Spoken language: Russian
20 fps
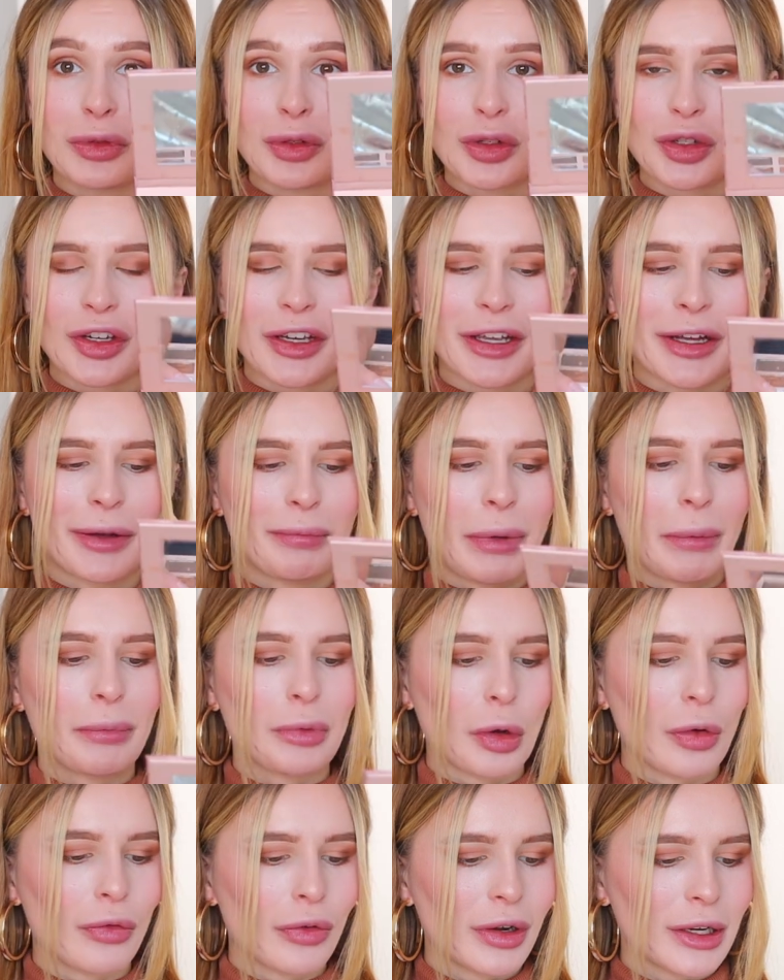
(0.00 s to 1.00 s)
мы уже
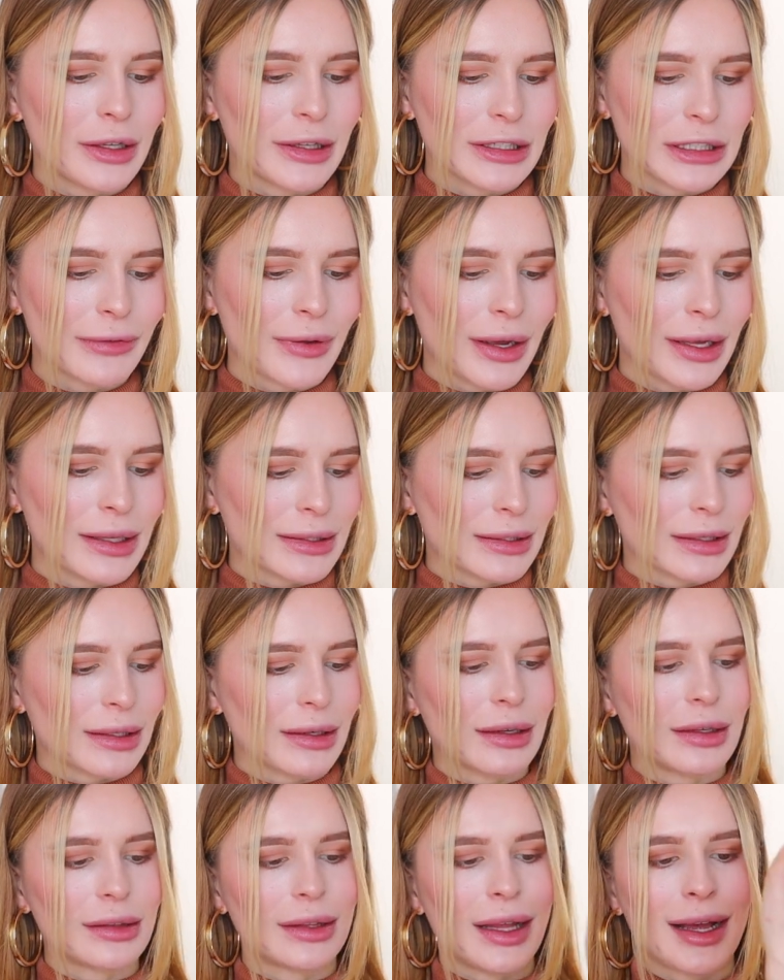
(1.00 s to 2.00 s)
попробовали,
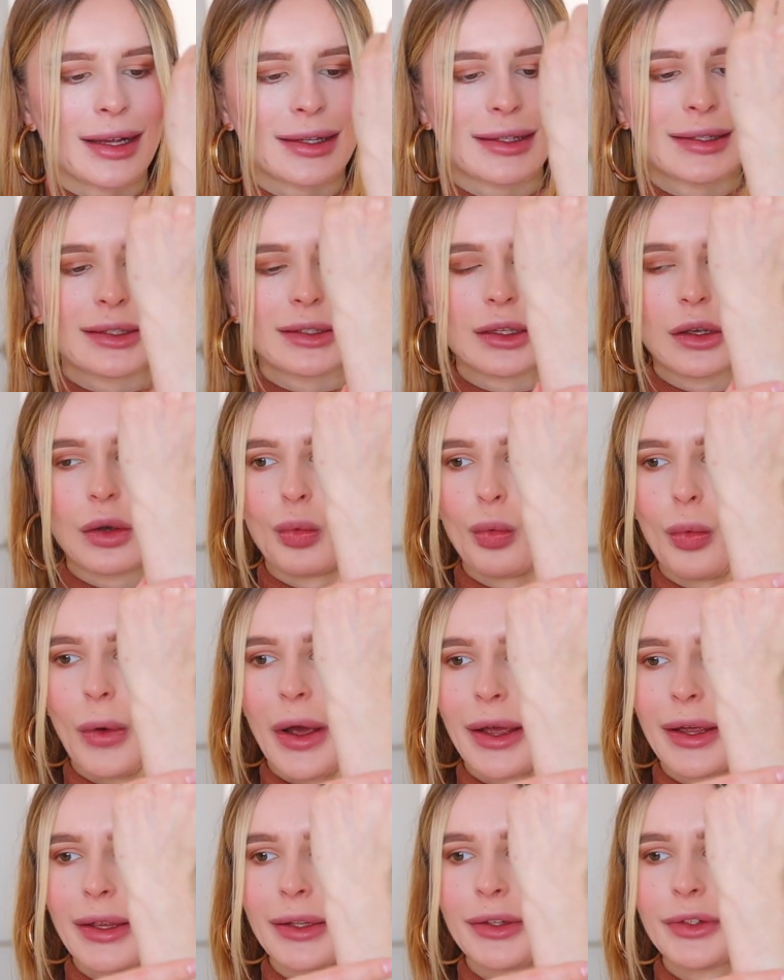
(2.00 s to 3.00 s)
называется Glass
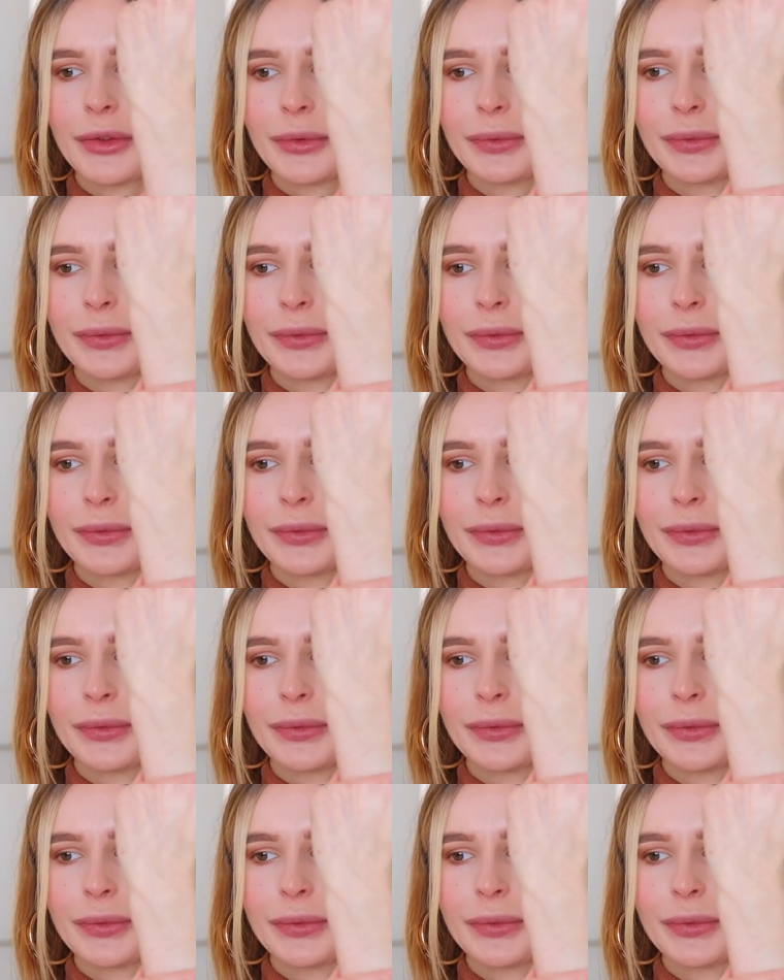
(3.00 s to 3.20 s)
Wet.